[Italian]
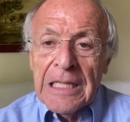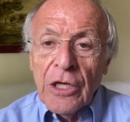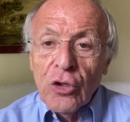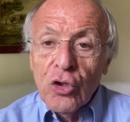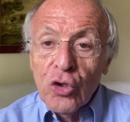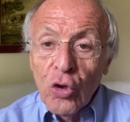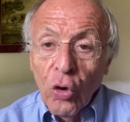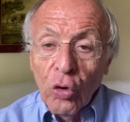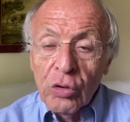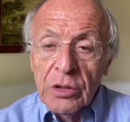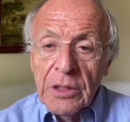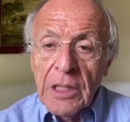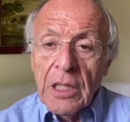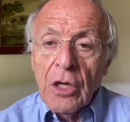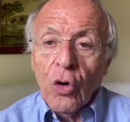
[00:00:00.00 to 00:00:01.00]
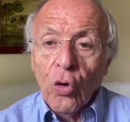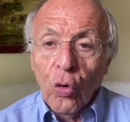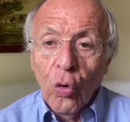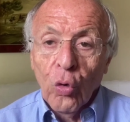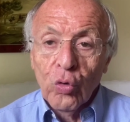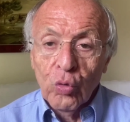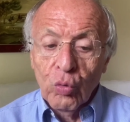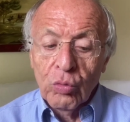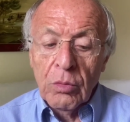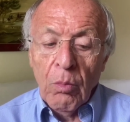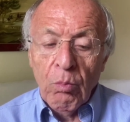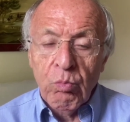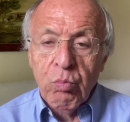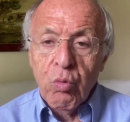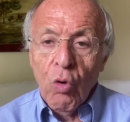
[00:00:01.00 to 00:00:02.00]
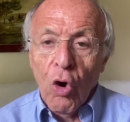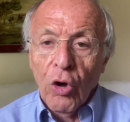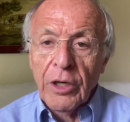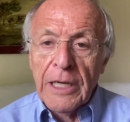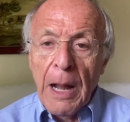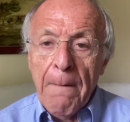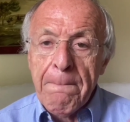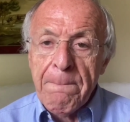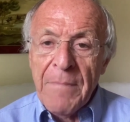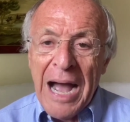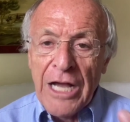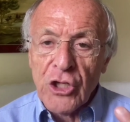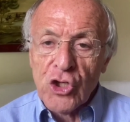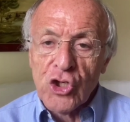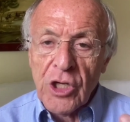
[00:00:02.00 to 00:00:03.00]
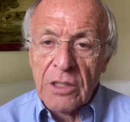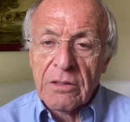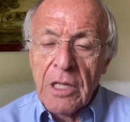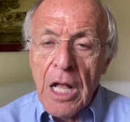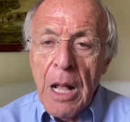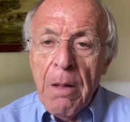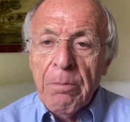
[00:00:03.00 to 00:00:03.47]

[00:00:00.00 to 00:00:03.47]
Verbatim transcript: non con un buon budget